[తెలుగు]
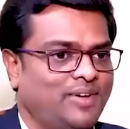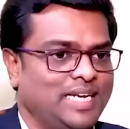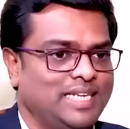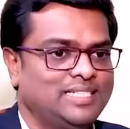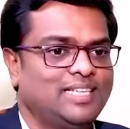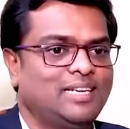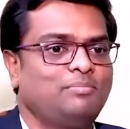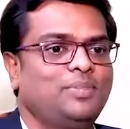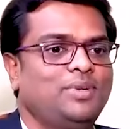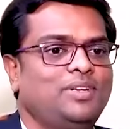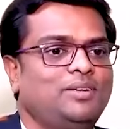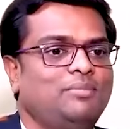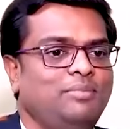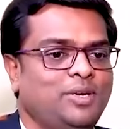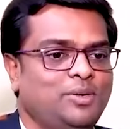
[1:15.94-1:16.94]
ఫర్ hmm.
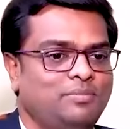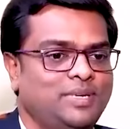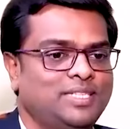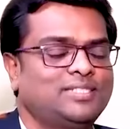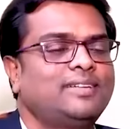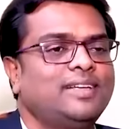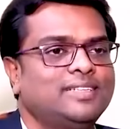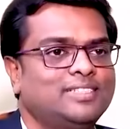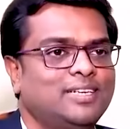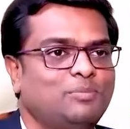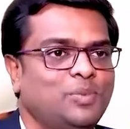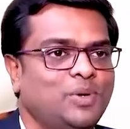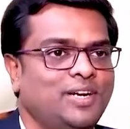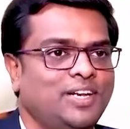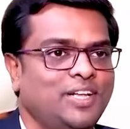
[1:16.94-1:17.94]
ఎగ్జాంపుల్ మీకు బెస్ట్
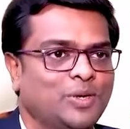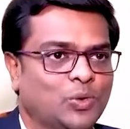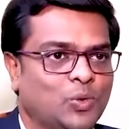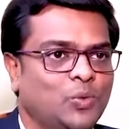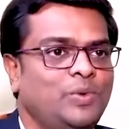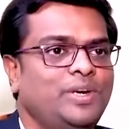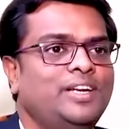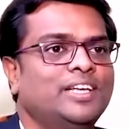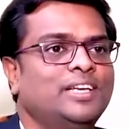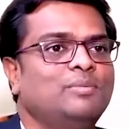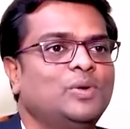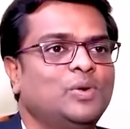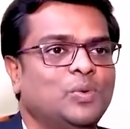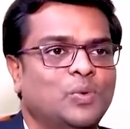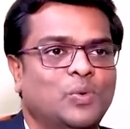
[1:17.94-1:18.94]
ఎగ్జాంపుల్ అంటే కోవిడ్
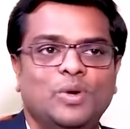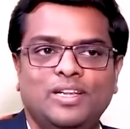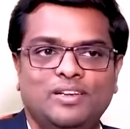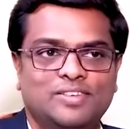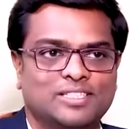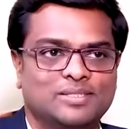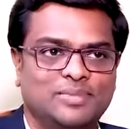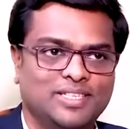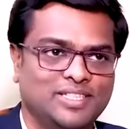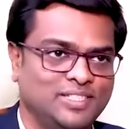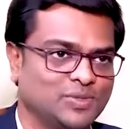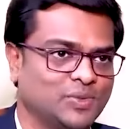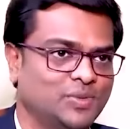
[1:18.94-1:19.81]
టైంలో గోల్డ్ ఇన్వెస్ట్మెంట్